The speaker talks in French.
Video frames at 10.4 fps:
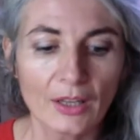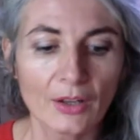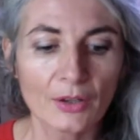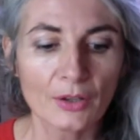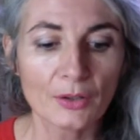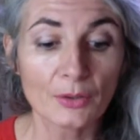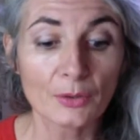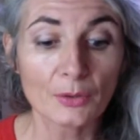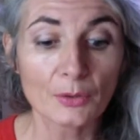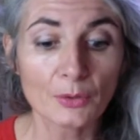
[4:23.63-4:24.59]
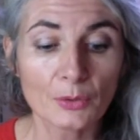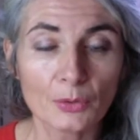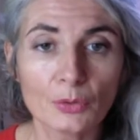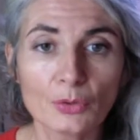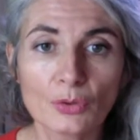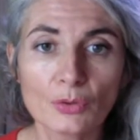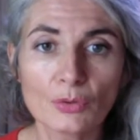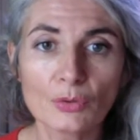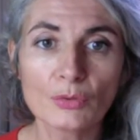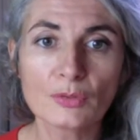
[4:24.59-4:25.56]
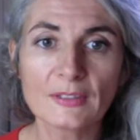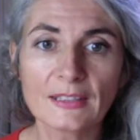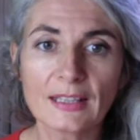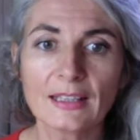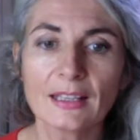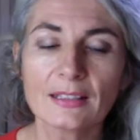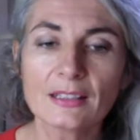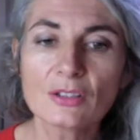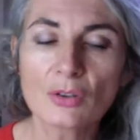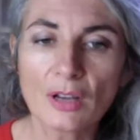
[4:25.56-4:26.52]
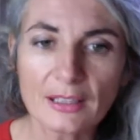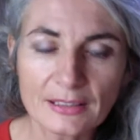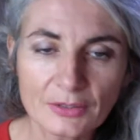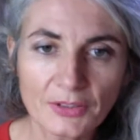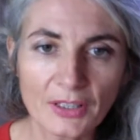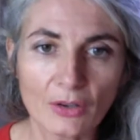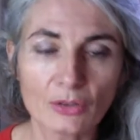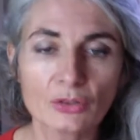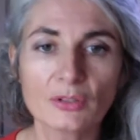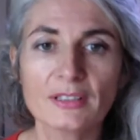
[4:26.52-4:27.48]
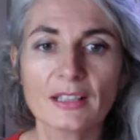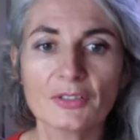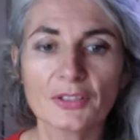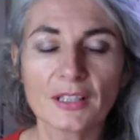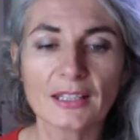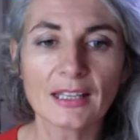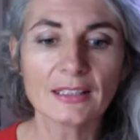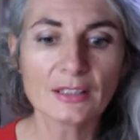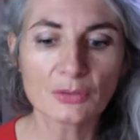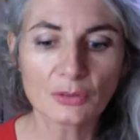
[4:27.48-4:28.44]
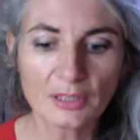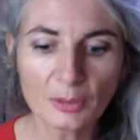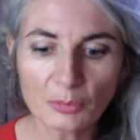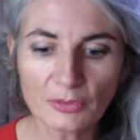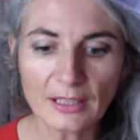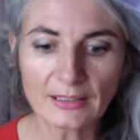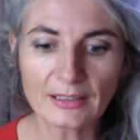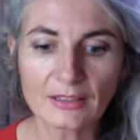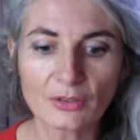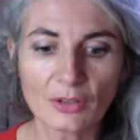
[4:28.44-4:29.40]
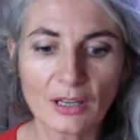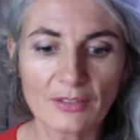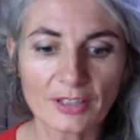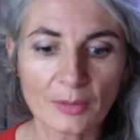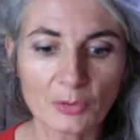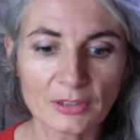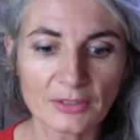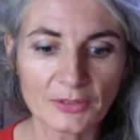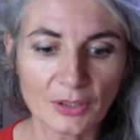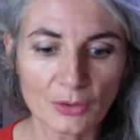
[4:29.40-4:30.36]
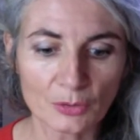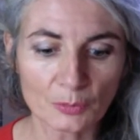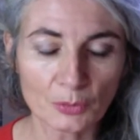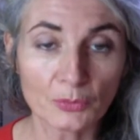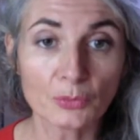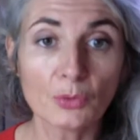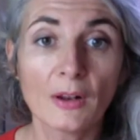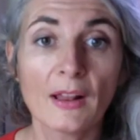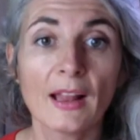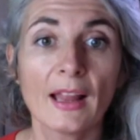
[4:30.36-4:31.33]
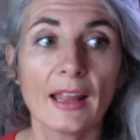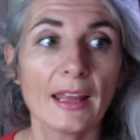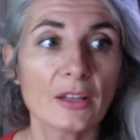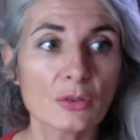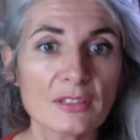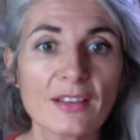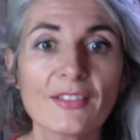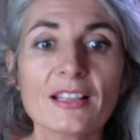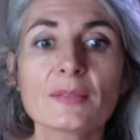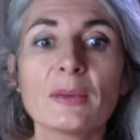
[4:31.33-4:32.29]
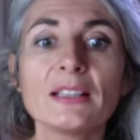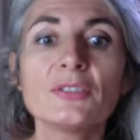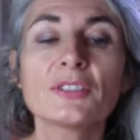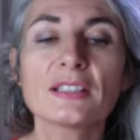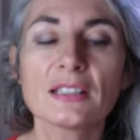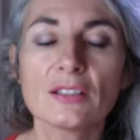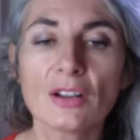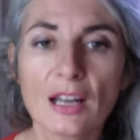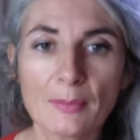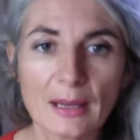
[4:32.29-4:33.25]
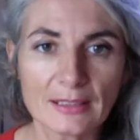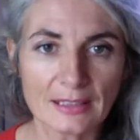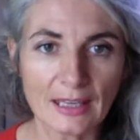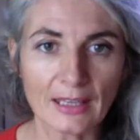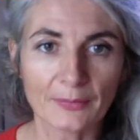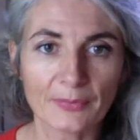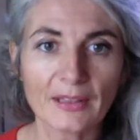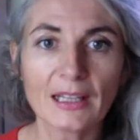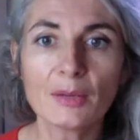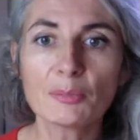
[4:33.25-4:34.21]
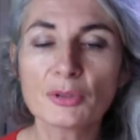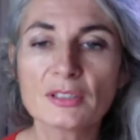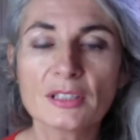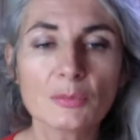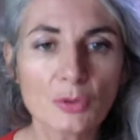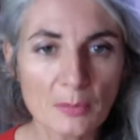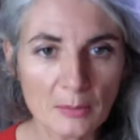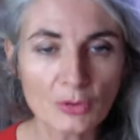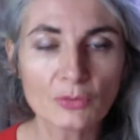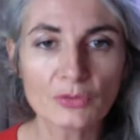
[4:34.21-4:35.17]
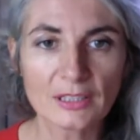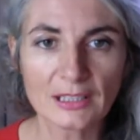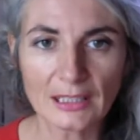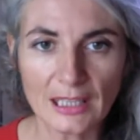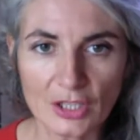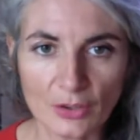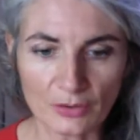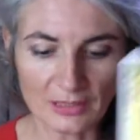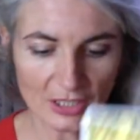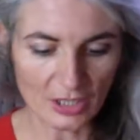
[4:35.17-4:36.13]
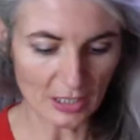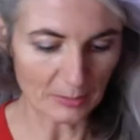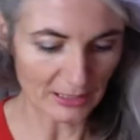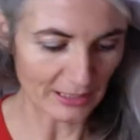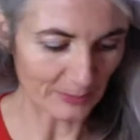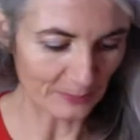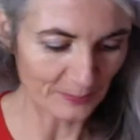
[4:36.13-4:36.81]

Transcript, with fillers: euh, que cette année sera différente, que cette fin d'année, ce début d'année sera vraiment différente pour vous et que ça va se manifester dans la matière. Il est possible que même que vous ayez de la chance, les chers béliers.